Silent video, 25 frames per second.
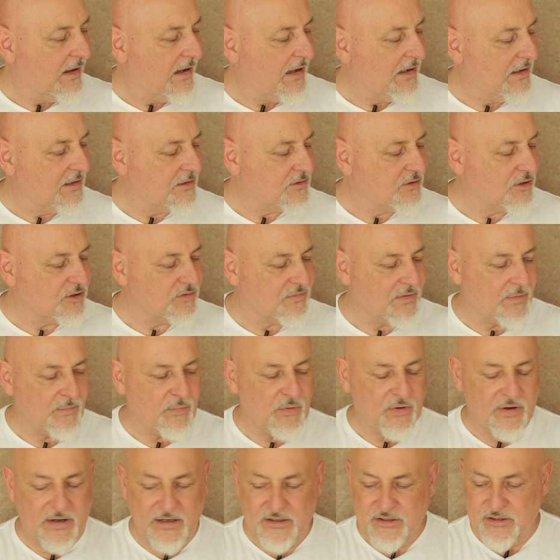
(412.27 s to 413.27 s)
Ale coś Wam
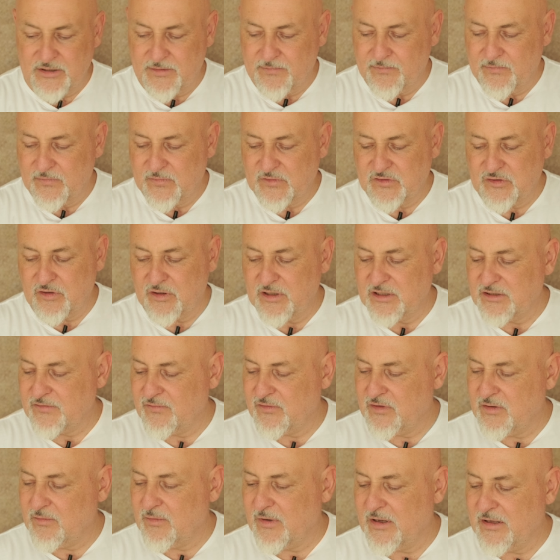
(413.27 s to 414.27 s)
pokażę. Co
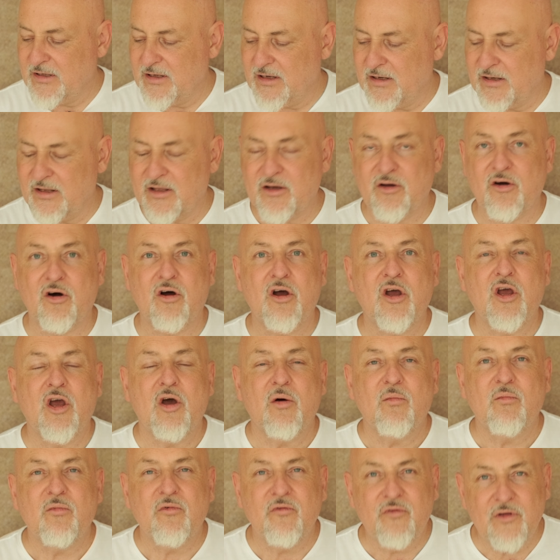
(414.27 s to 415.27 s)
jest w tym genialnego?
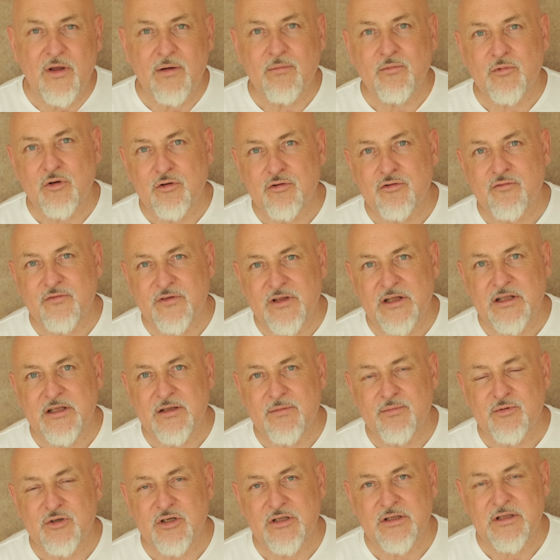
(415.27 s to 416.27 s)
Mówiłem to już
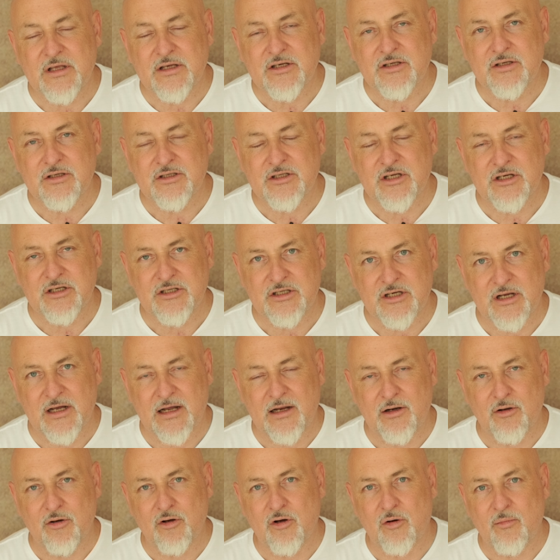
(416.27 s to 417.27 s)
wtedy przy teście, teście
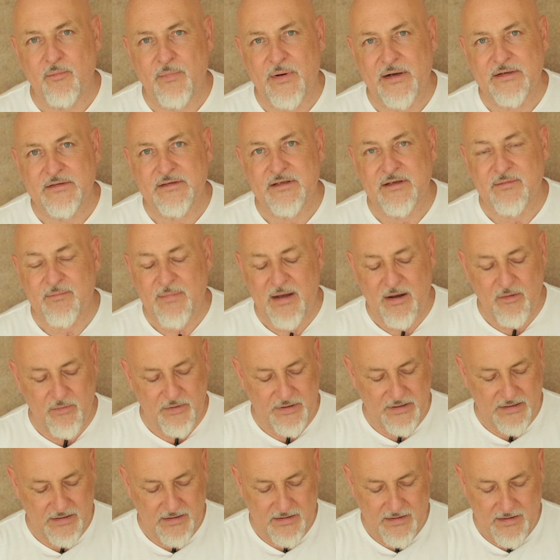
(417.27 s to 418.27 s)
Halo tych
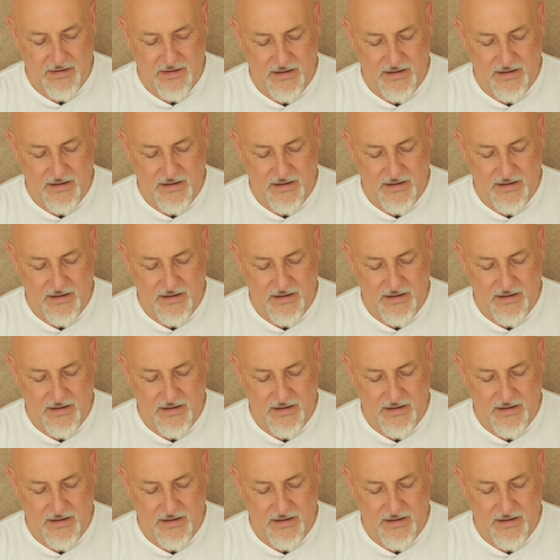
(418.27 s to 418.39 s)
małych.